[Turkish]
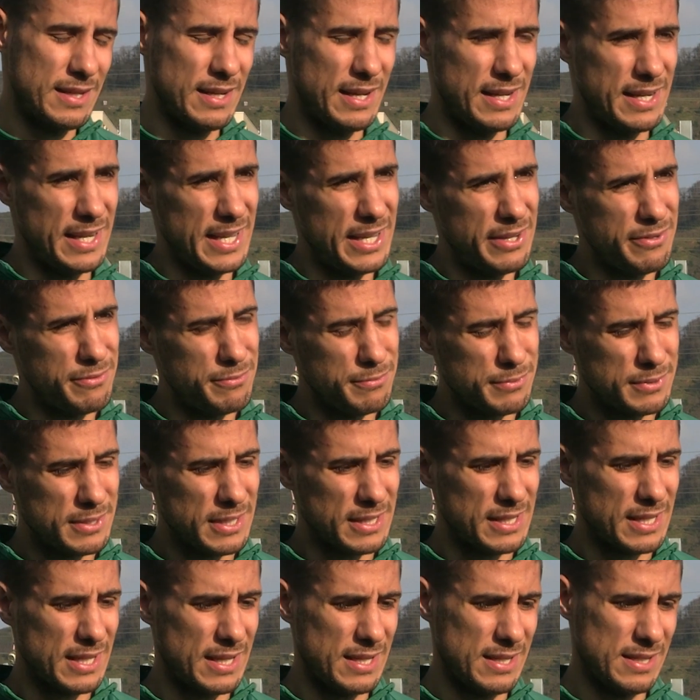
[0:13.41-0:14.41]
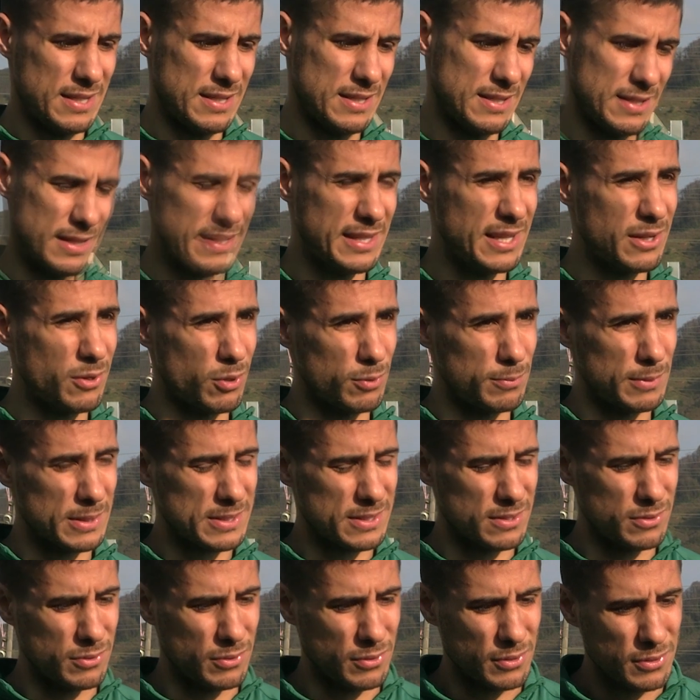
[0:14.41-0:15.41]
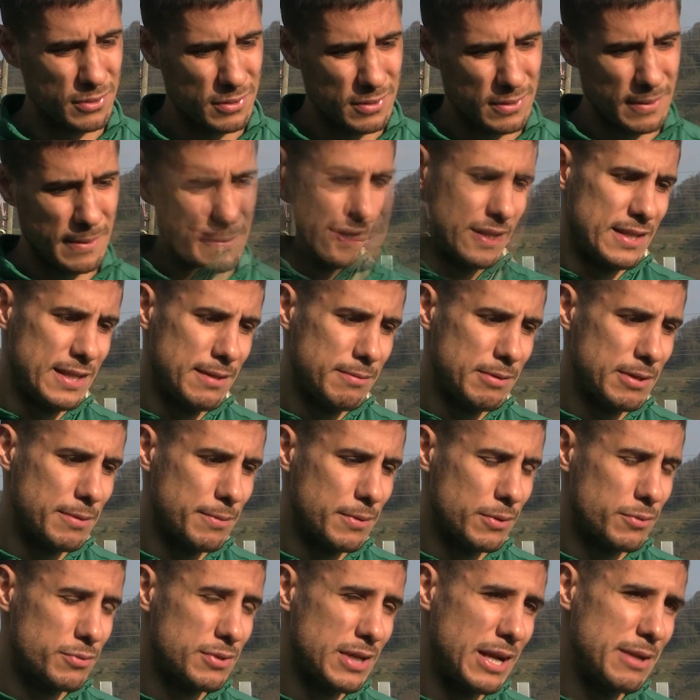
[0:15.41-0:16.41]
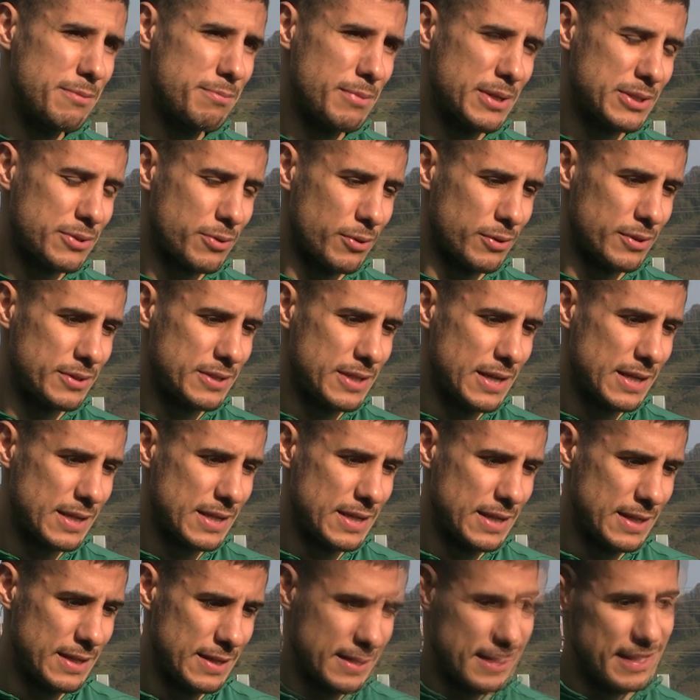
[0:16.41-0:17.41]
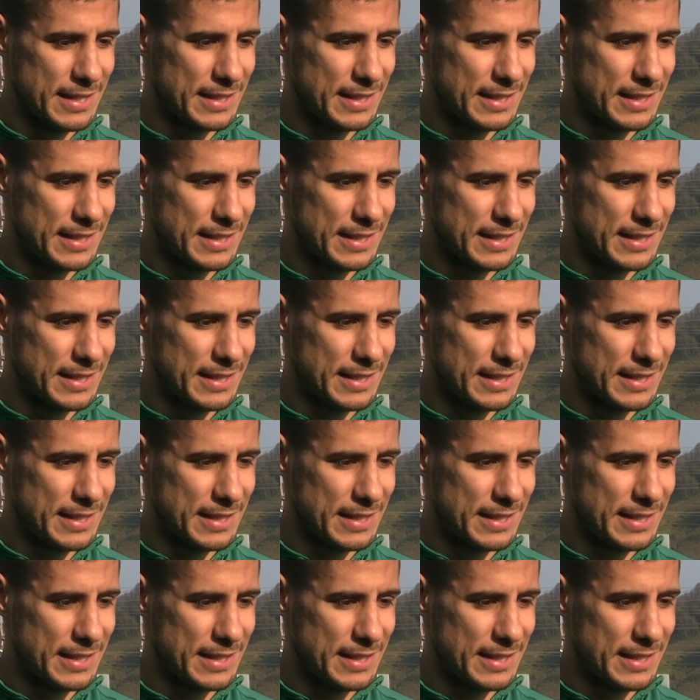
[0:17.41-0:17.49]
Yani evimize de neden olmasın diyoruz. Dediğim gibi güzel bir maç olacak.